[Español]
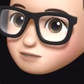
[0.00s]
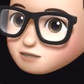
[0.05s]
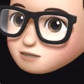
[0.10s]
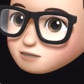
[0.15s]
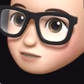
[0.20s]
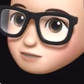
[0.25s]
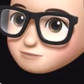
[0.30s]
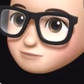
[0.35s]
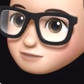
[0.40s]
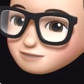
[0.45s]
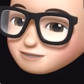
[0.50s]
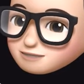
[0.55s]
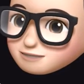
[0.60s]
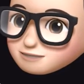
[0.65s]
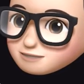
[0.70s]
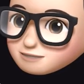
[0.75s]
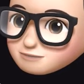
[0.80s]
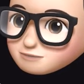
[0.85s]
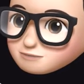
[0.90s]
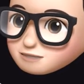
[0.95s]
los
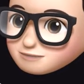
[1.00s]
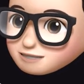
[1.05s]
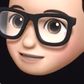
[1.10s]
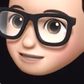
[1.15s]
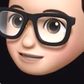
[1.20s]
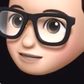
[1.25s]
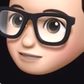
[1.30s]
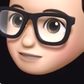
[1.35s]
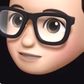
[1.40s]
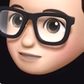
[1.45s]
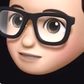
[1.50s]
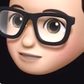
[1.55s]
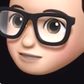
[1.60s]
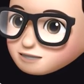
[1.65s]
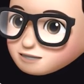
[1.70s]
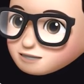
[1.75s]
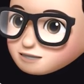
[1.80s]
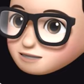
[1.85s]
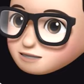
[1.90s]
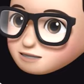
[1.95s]
foros va a haber gente
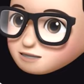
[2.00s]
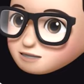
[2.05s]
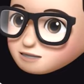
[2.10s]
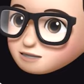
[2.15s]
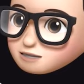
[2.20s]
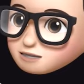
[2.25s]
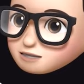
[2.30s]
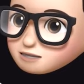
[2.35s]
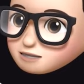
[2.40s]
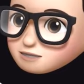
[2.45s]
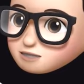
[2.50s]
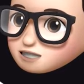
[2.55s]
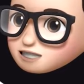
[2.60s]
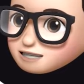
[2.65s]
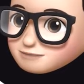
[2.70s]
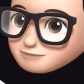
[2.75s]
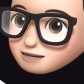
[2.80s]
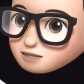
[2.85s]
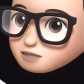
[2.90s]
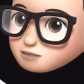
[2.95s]
que
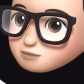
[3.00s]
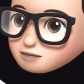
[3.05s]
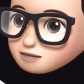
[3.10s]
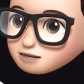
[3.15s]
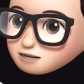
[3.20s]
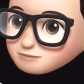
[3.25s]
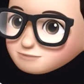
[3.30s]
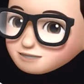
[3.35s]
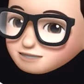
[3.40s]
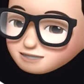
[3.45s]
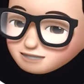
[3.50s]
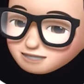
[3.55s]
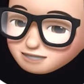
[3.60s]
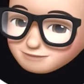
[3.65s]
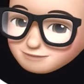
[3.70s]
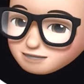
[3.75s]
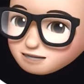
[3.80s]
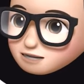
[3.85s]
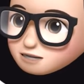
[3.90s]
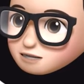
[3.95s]
llama su variable
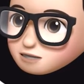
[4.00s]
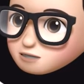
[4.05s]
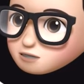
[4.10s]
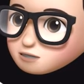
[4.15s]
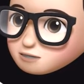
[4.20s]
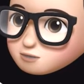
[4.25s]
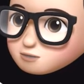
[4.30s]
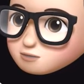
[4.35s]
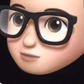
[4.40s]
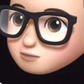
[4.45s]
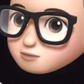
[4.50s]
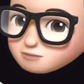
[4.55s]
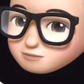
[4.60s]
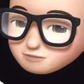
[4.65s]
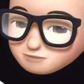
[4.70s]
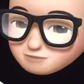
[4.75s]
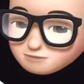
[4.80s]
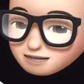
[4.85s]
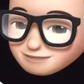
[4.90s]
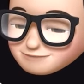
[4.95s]
m2,
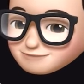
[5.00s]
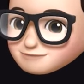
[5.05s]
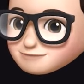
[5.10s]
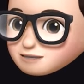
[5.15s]
¿va?